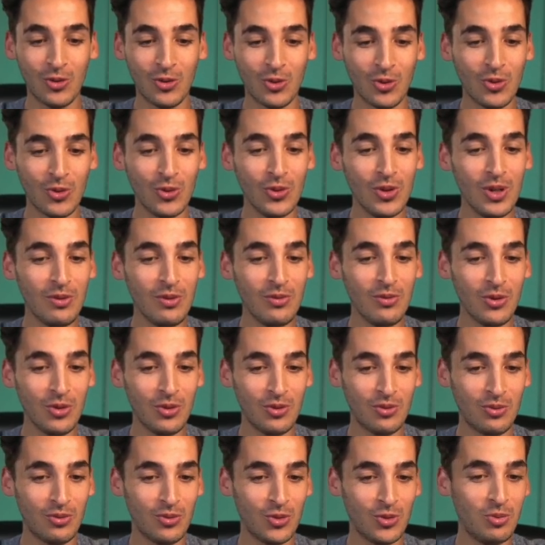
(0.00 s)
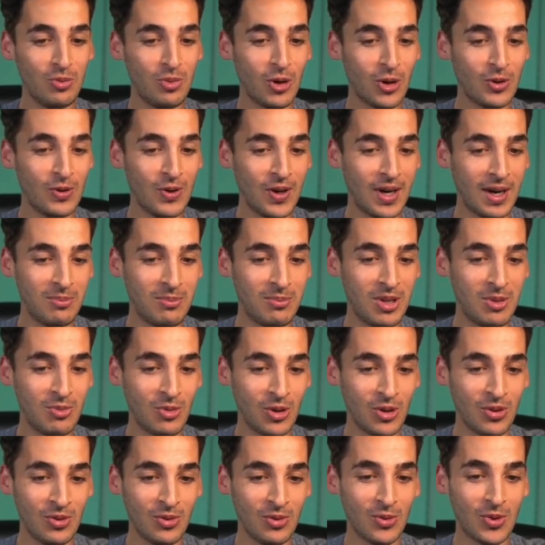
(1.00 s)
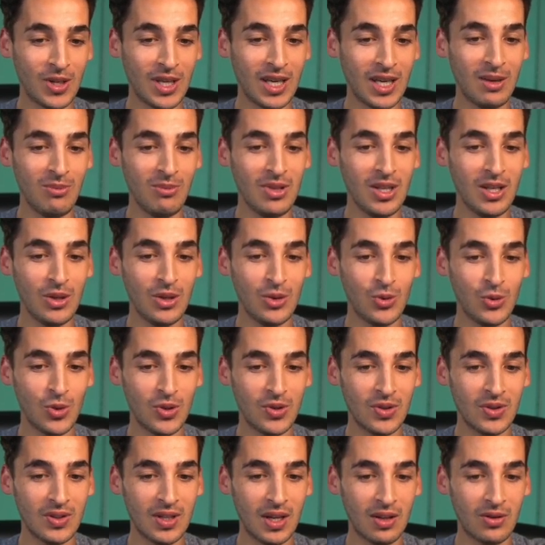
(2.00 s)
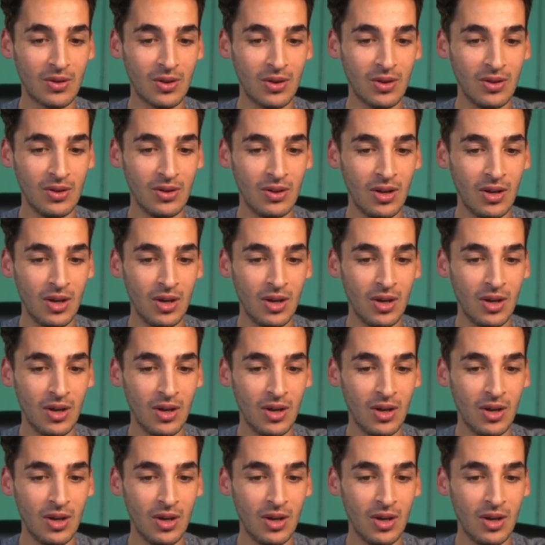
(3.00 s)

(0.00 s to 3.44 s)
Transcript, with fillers: Donc au niveau du porteur rapidement, donc Rémi, 64 ans,